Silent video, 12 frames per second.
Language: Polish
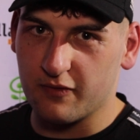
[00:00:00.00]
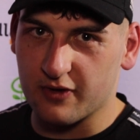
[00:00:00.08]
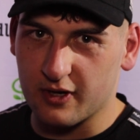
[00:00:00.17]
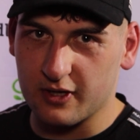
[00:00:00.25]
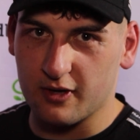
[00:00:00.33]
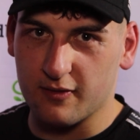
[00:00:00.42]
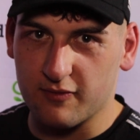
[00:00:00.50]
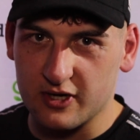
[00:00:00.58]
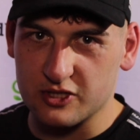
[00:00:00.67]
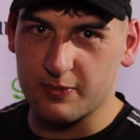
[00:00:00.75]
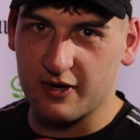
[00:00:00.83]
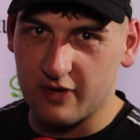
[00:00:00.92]
u Frankiego
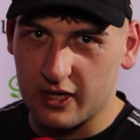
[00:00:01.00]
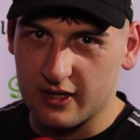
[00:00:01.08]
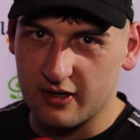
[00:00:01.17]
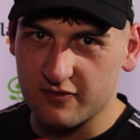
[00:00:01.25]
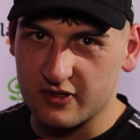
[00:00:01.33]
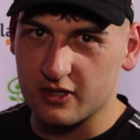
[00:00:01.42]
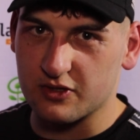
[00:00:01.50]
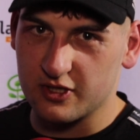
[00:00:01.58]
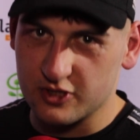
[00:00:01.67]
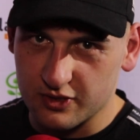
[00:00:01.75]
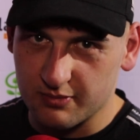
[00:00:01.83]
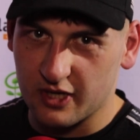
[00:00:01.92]
Flash Pawlaka w
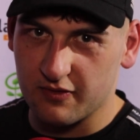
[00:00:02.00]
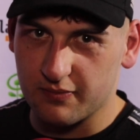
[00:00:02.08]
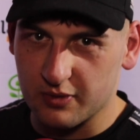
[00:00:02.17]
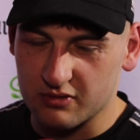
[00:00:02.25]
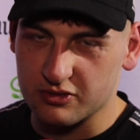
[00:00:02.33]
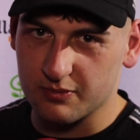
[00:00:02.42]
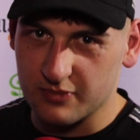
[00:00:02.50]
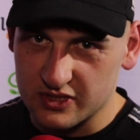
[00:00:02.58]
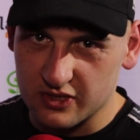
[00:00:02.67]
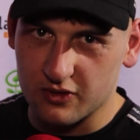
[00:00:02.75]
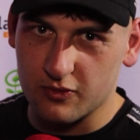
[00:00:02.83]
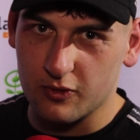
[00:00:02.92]
Datry Gymie w pierwszym
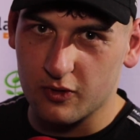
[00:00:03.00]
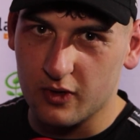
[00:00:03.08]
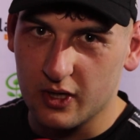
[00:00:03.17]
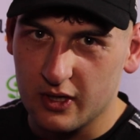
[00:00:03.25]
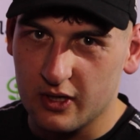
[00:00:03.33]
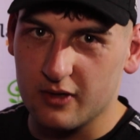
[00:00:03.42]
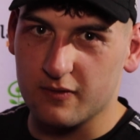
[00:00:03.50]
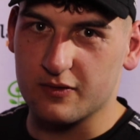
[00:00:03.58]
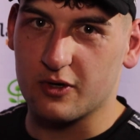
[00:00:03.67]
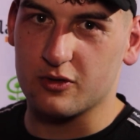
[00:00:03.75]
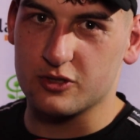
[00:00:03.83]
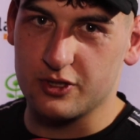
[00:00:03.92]
becyrku. W
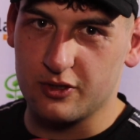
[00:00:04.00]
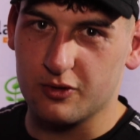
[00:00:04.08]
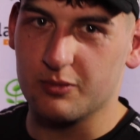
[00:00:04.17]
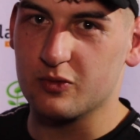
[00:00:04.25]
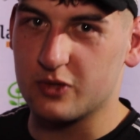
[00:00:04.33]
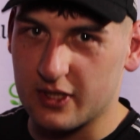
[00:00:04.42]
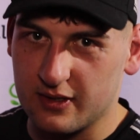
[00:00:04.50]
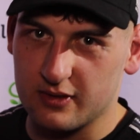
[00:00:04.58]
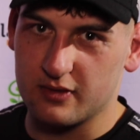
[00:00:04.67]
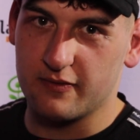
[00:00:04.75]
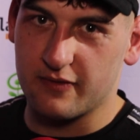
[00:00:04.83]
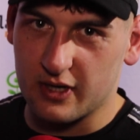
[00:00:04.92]
narożniku był
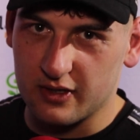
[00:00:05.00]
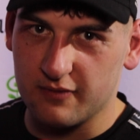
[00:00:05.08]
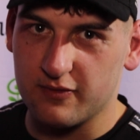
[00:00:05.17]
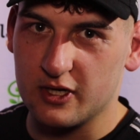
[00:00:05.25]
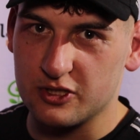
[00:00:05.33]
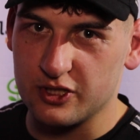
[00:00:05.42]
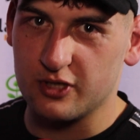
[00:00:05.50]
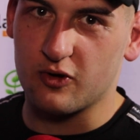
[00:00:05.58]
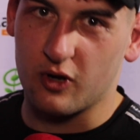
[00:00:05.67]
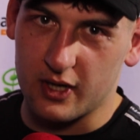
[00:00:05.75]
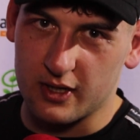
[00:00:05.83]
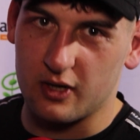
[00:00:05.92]
trener Franki Flash i
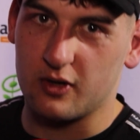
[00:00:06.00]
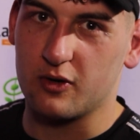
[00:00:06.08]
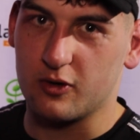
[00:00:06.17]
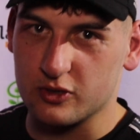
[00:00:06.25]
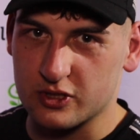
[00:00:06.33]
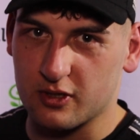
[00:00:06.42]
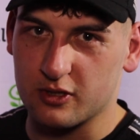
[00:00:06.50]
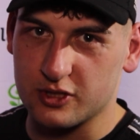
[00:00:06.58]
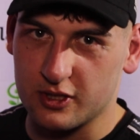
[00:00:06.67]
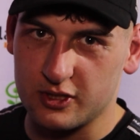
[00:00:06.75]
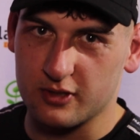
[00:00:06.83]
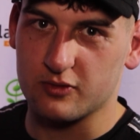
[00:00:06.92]
kolega Oskar
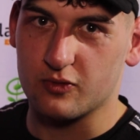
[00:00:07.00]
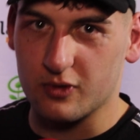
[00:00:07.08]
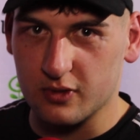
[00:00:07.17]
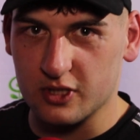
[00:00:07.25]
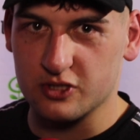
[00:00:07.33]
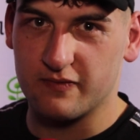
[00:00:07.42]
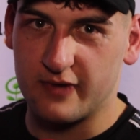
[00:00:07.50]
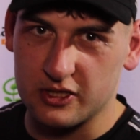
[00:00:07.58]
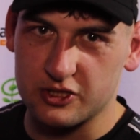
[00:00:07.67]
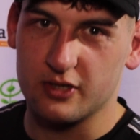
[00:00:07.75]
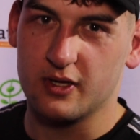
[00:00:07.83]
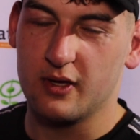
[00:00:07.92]
Grzesiek, który też
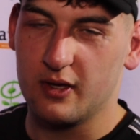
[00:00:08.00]
walczy